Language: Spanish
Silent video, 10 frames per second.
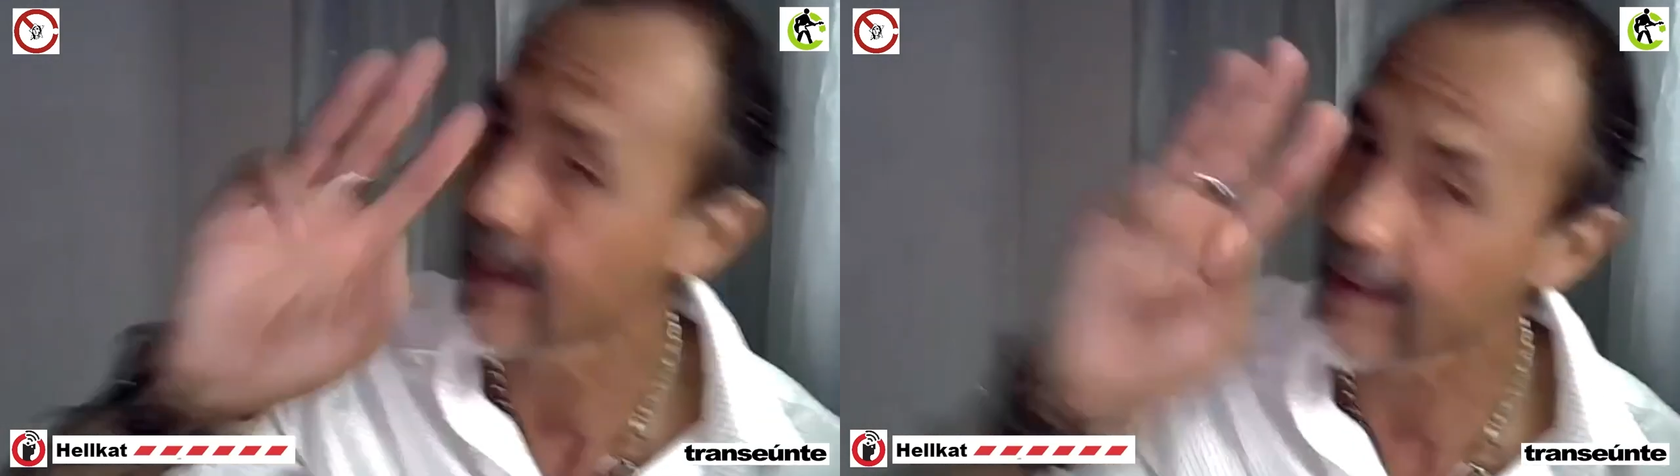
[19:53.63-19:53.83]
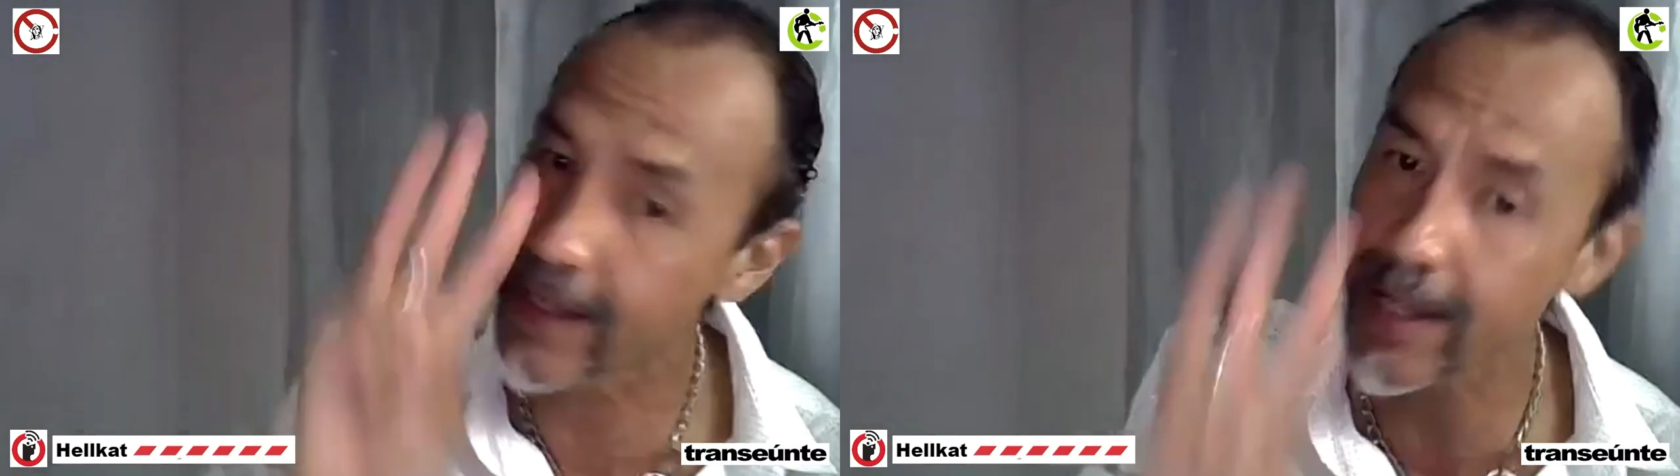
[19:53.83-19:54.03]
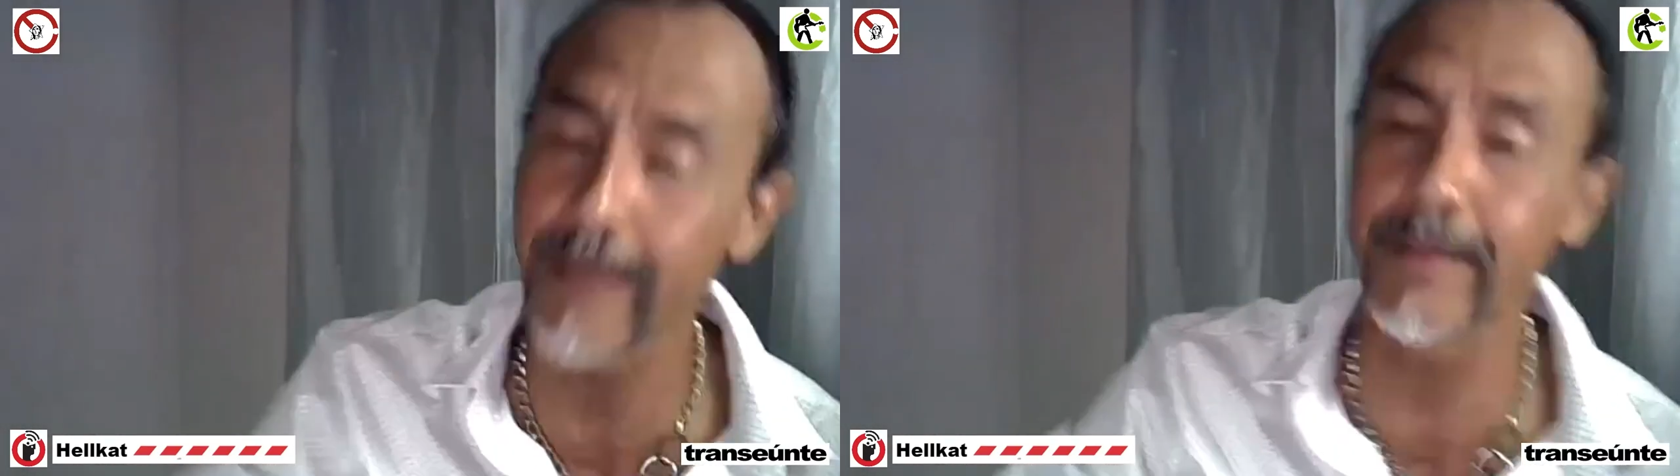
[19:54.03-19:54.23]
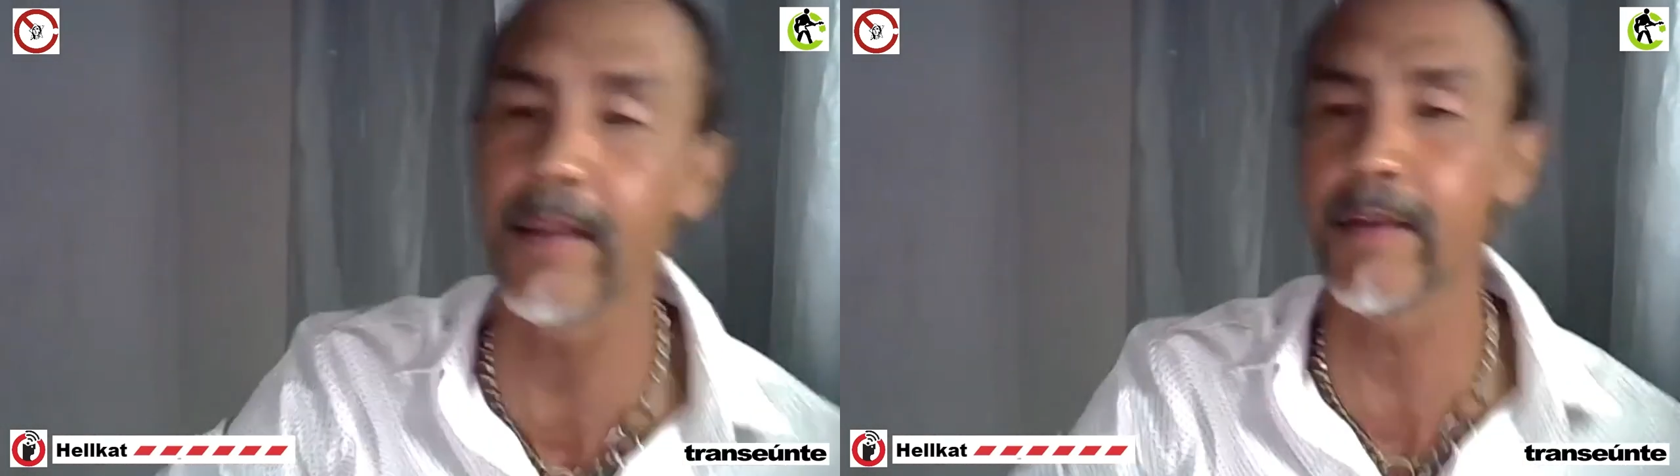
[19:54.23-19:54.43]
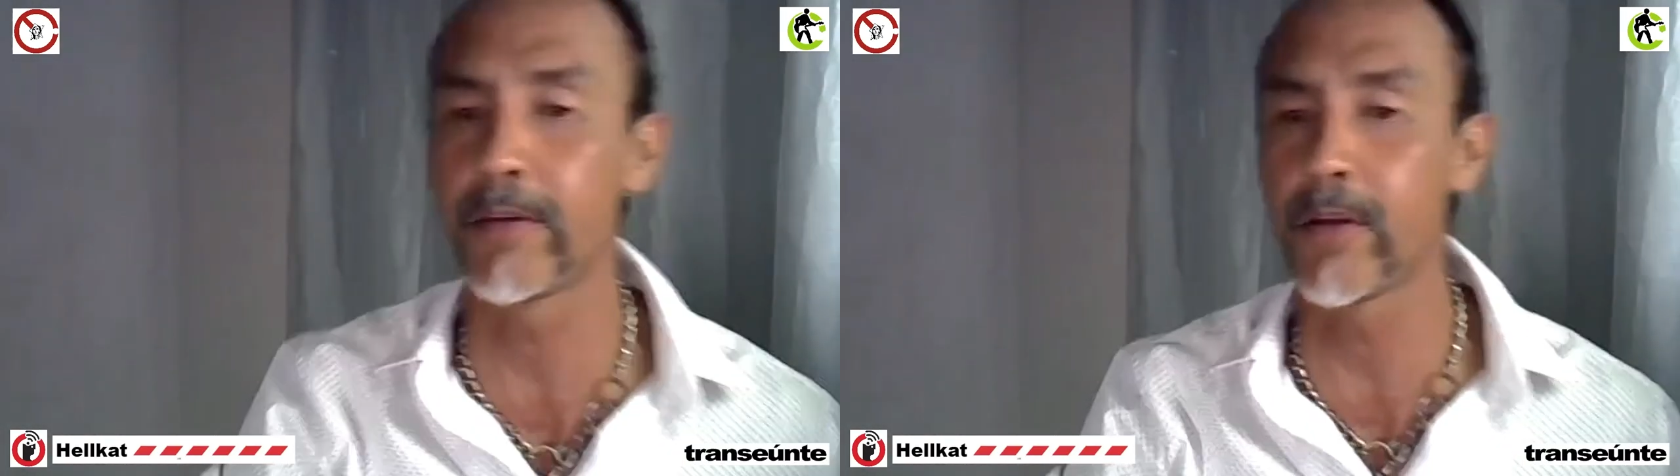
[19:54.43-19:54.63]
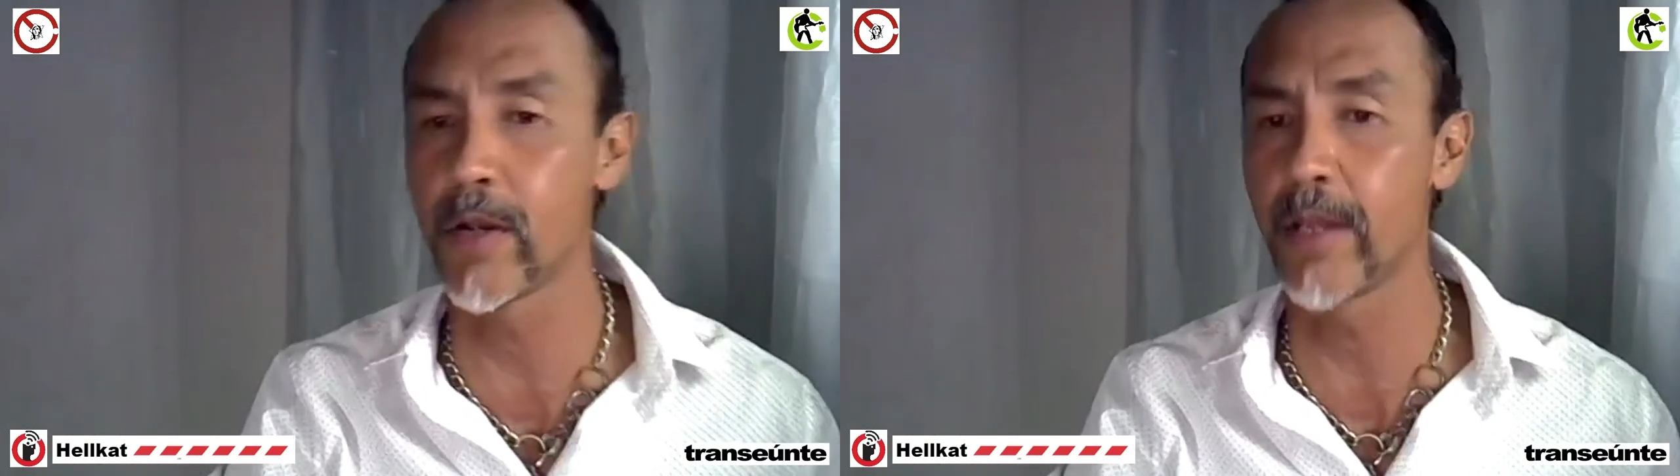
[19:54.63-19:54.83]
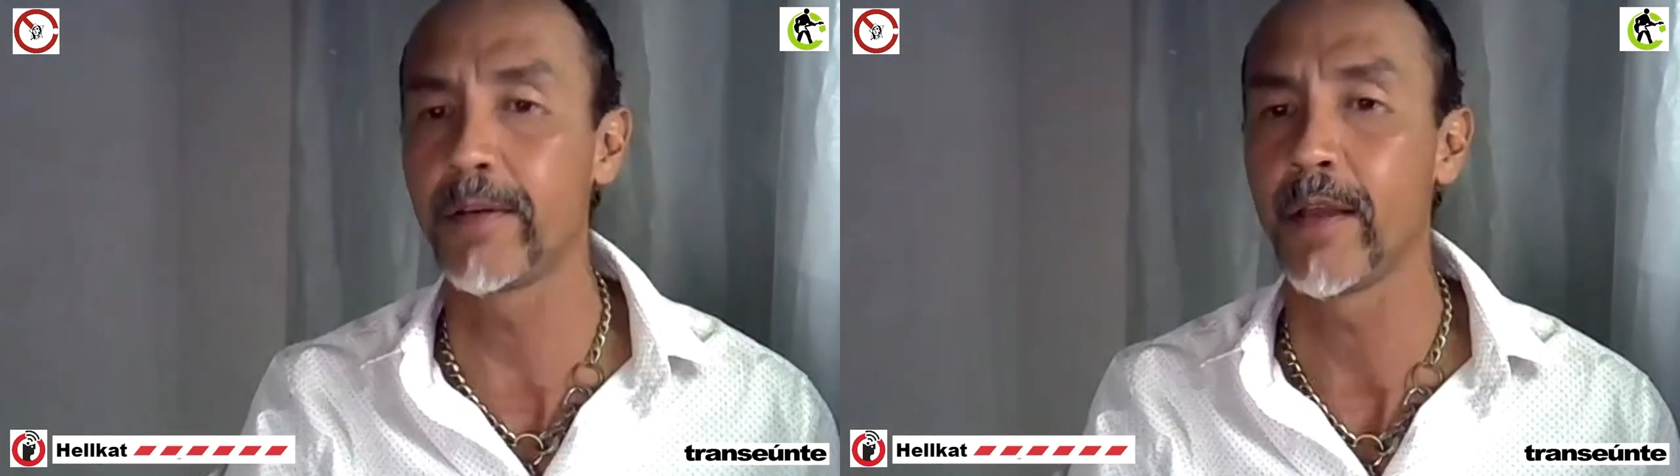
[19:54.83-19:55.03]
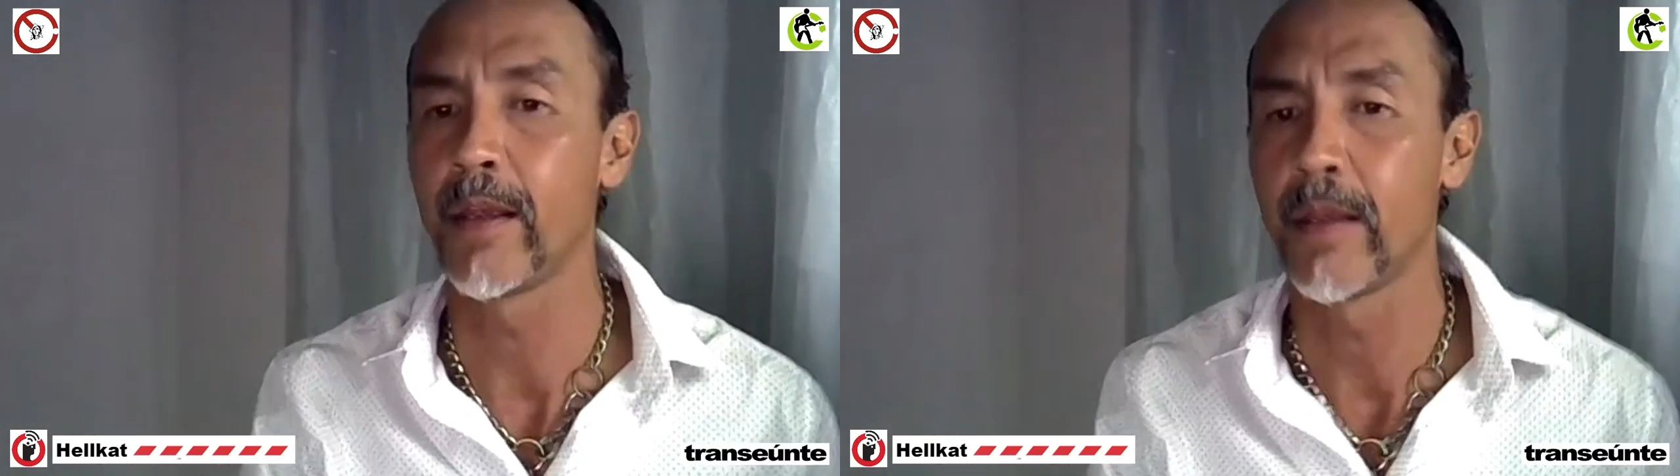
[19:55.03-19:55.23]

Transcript: 10 ediciones,